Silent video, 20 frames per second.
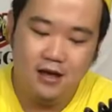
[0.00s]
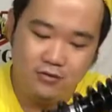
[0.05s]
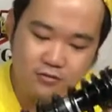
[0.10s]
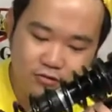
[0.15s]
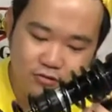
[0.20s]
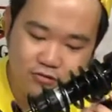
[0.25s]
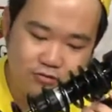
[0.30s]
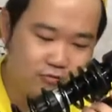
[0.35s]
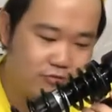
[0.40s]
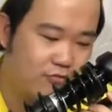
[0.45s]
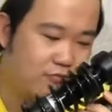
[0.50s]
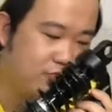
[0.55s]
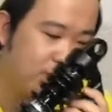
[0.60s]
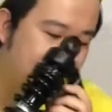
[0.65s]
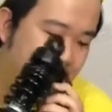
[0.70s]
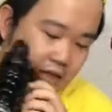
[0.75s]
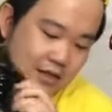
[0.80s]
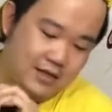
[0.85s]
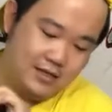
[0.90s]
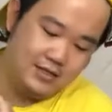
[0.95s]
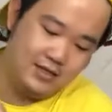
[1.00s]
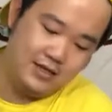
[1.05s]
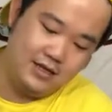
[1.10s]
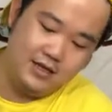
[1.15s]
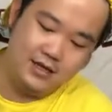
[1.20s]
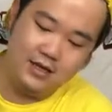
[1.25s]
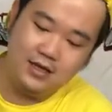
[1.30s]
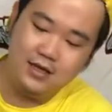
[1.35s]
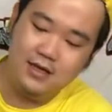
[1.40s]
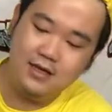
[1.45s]
untuk ukurannya
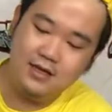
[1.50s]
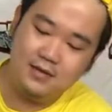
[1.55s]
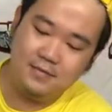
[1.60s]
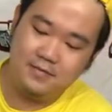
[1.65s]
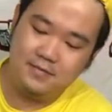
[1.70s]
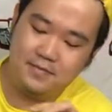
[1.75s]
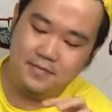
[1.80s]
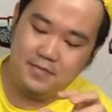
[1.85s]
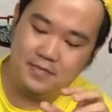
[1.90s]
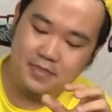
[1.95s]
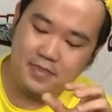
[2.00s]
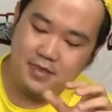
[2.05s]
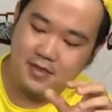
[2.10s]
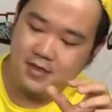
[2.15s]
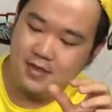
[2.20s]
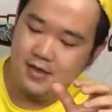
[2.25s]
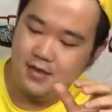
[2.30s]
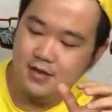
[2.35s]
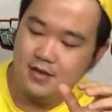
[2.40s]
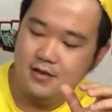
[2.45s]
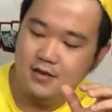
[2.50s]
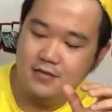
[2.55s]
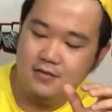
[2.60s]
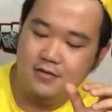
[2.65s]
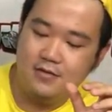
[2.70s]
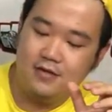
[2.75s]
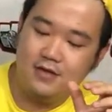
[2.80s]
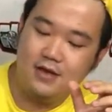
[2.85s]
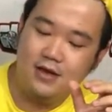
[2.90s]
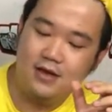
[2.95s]
sendiri
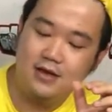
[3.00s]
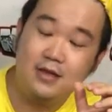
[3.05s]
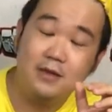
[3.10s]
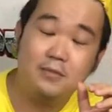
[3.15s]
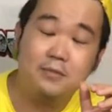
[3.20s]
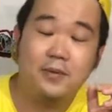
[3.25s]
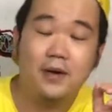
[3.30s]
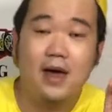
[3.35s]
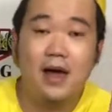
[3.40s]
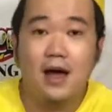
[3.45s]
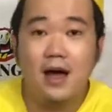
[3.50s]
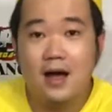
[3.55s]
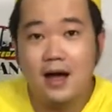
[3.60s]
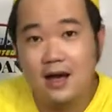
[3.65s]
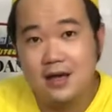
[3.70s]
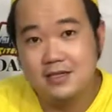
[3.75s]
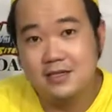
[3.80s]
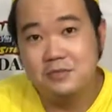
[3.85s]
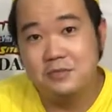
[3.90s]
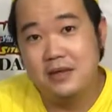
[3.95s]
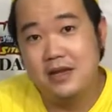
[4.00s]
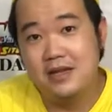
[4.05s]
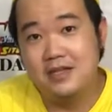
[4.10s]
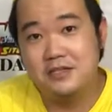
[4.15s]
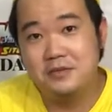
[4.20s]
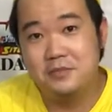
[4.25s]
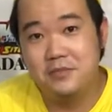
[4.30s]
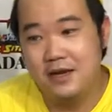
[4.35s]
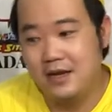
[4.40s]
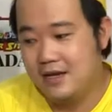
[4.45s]
yang tipe
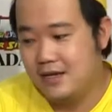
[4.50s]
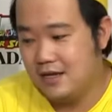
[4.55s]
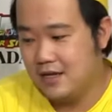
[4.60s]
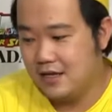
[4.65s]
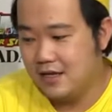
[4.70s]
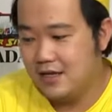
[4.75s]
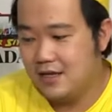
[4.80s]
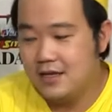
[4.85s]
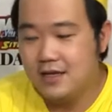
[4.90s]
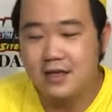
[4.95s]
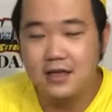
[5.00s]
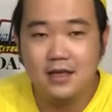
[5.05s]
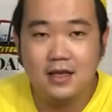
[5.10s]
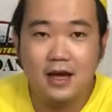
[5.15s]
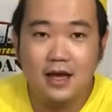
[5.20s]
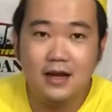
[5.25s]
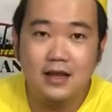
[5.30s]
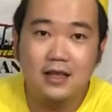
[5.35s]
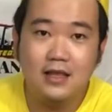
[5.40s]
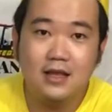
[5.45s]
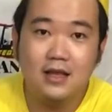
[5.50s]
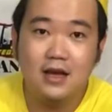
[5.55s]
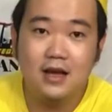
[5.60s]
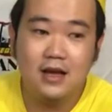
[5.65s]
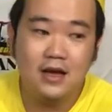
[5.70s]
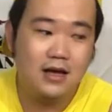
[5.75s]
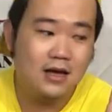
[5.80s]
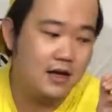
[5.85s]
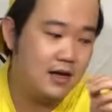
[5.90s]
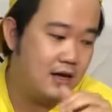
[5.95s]
AK99 ini ada
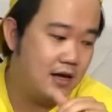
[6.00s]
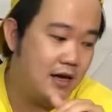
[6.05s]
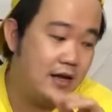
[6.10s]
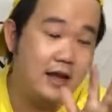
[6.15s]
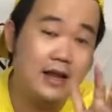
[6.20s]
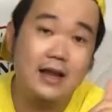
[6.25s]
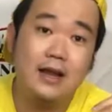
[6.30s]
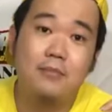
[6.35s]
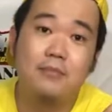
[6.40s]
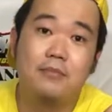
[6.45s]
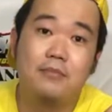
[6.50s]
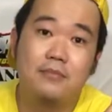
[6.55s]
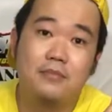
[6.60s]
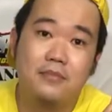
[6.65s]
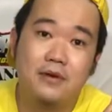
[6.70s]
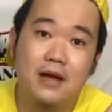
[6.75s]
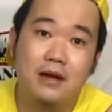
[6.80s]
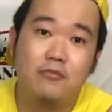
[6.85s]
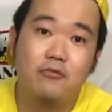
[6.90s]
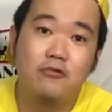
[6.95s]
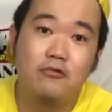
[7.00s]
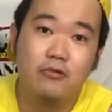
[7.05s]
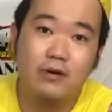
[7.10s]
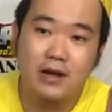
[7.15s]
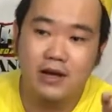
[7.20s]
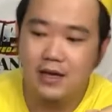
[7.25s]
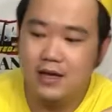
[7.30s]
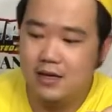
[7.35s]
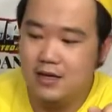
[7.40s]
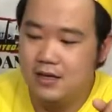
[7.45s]
tiga ada 6, 6
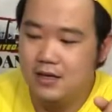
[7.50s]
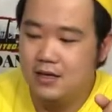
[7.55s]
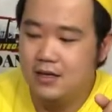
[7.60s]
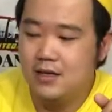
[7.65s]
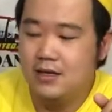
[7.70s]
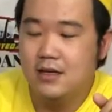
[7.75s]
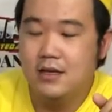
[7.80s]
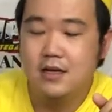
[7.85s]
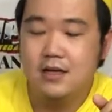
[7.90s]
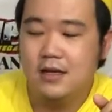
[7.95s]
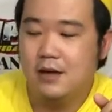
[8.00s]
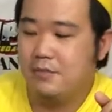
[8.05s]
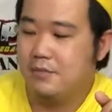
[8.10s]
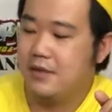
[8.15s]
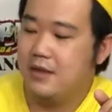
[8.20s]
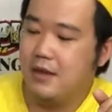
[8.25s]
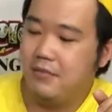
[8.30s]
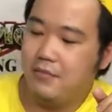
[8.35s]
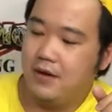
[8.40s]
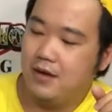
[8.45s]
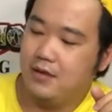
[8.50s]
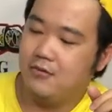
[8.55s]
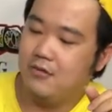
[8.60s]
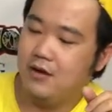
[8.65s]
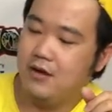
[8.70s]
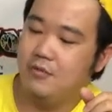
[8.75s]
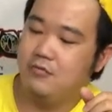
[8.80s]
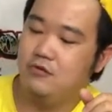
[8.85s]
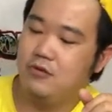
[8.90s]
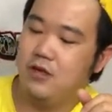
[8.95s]
ukuran ya. Yang pertama itu
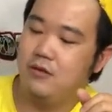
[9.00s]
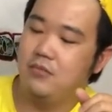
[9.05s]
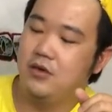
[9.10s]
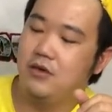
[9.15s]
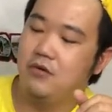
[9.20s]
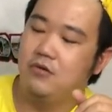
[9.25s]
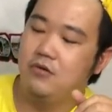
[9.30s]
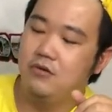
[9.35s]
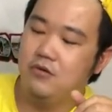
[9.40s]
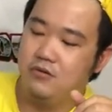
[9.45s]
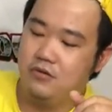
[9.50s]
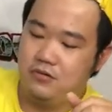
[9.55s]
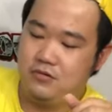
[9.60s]
ada punya Mio.